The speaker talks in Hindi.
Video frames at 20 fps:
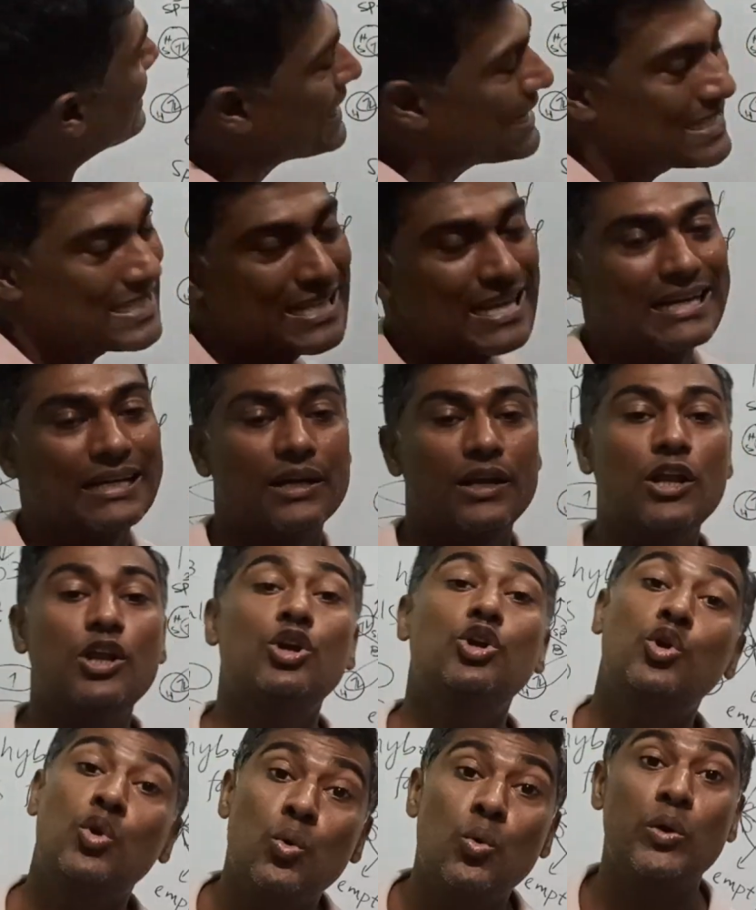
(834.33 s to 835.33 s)
थ्री सेंटर
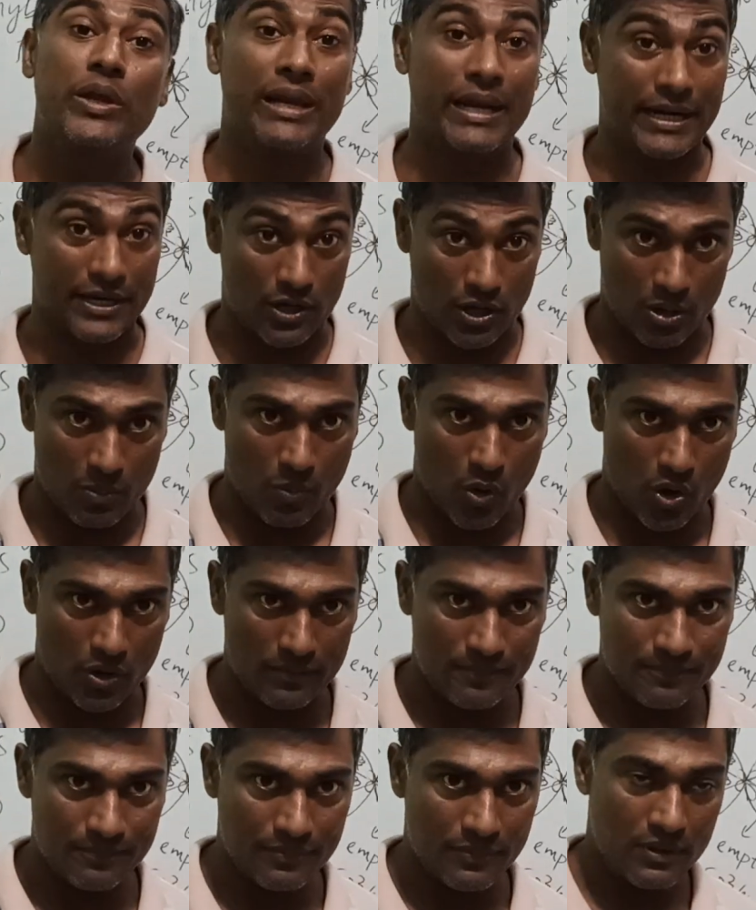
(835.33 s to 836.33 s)
टू इलेक्ट्रॉन
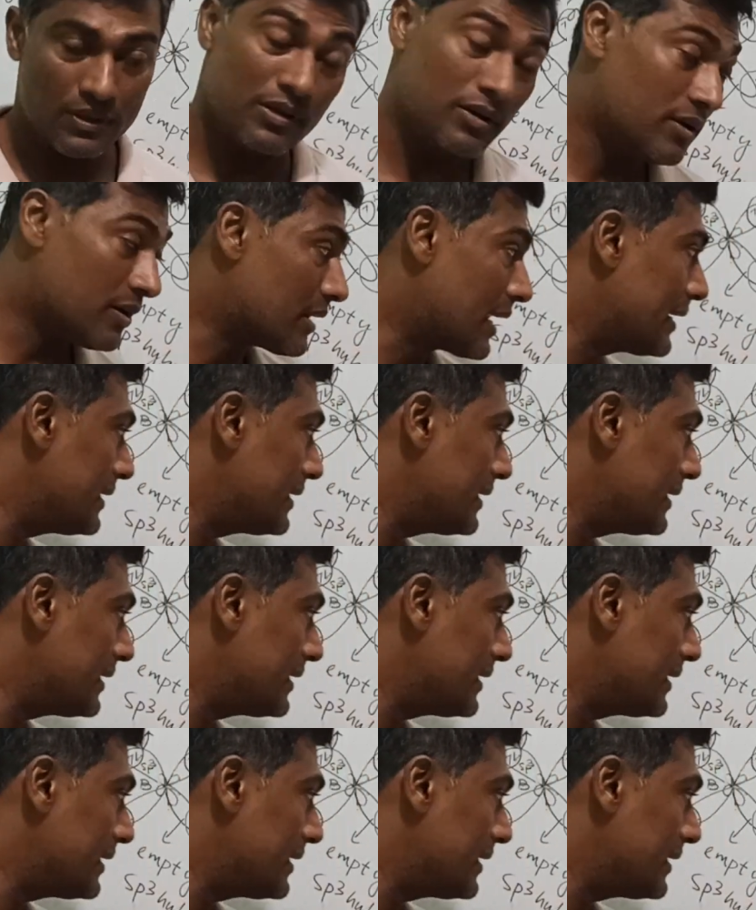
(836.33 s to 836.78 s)
बॉन्ड